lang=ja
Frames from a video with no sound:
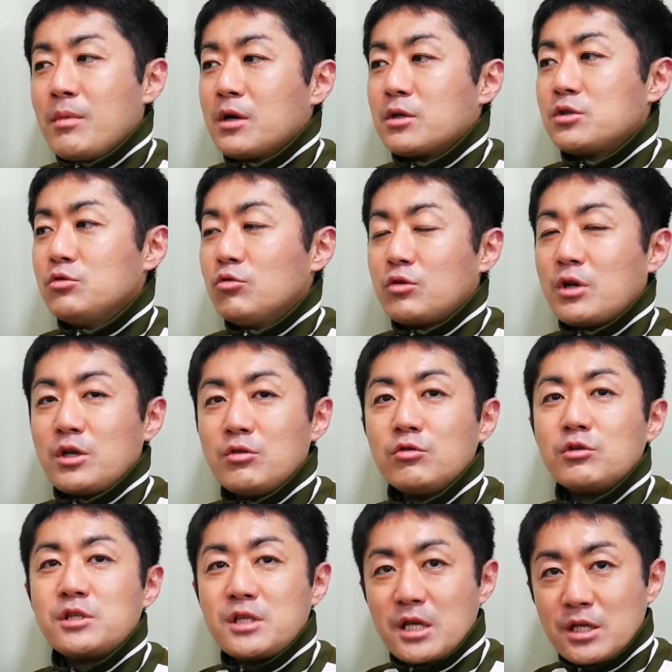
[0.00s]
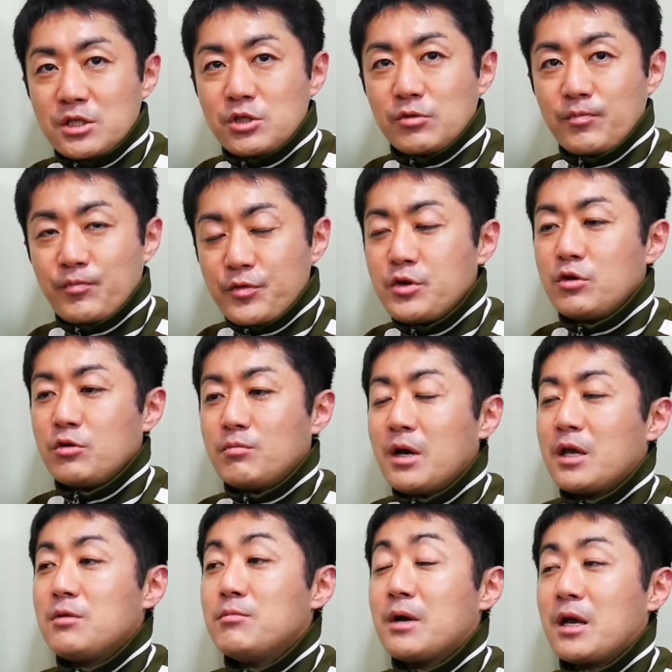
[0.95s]
まあ、角田裕樹選手っていう、
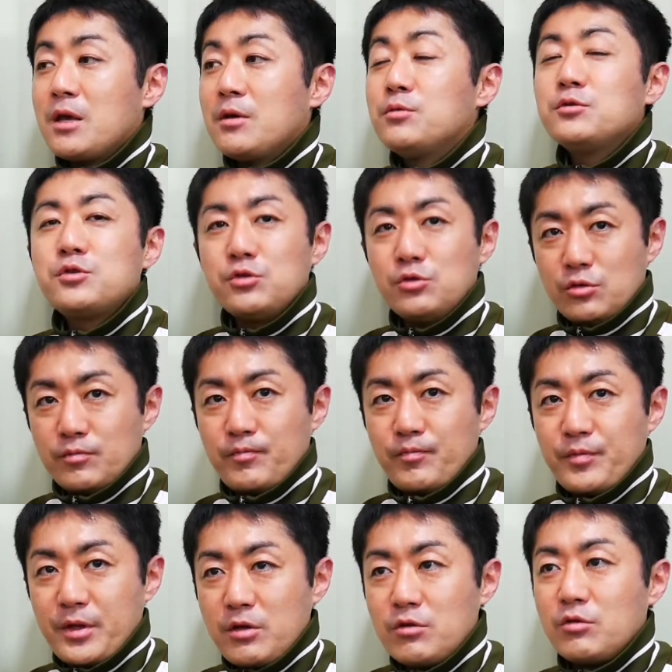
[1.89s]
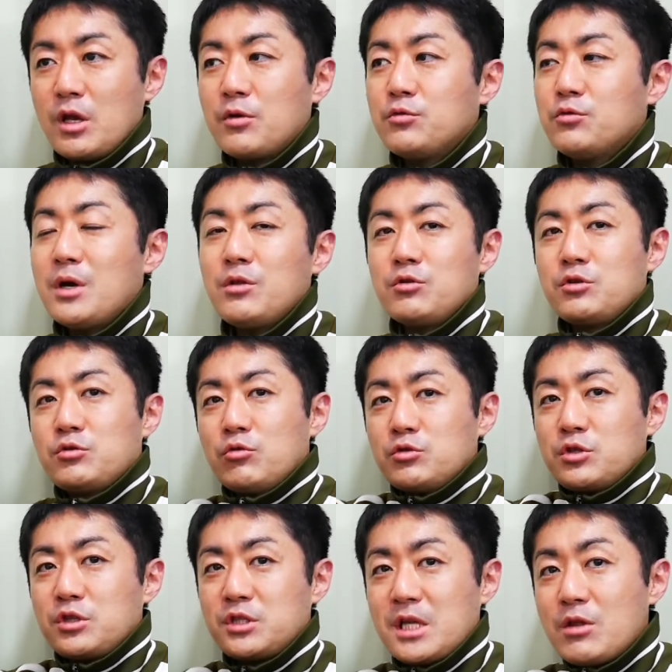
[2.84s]
まあ、今 エフツーっていう エフワン の
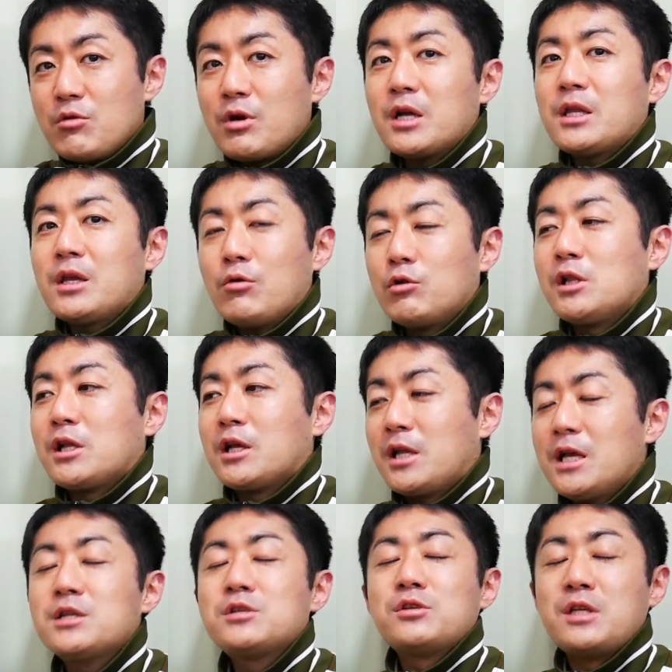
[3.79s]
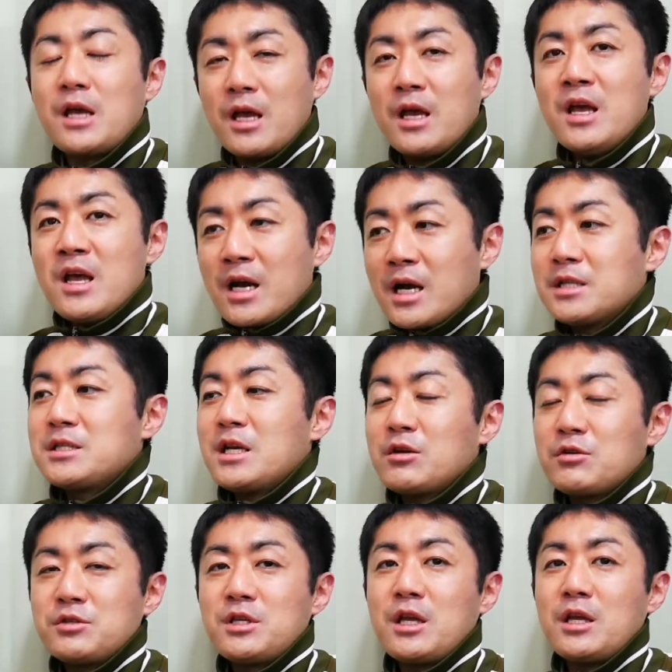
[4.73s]
一つ下のカテゴリーでレースで活
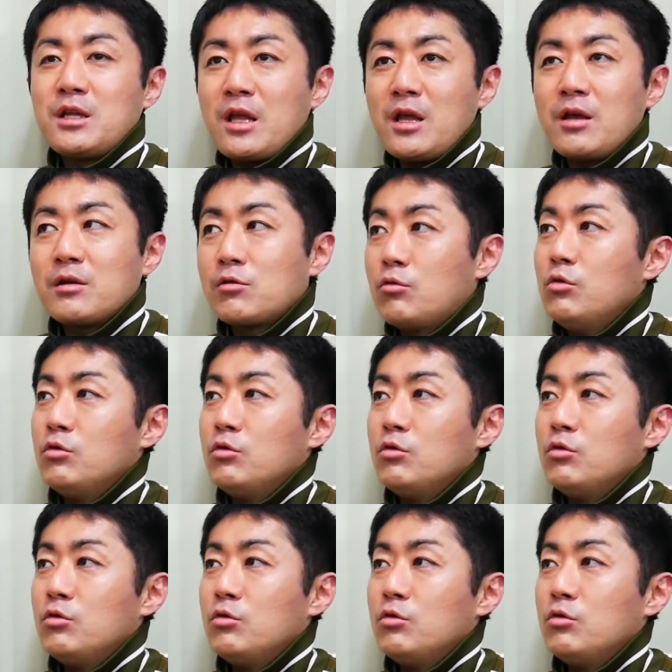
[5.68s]
躍していて、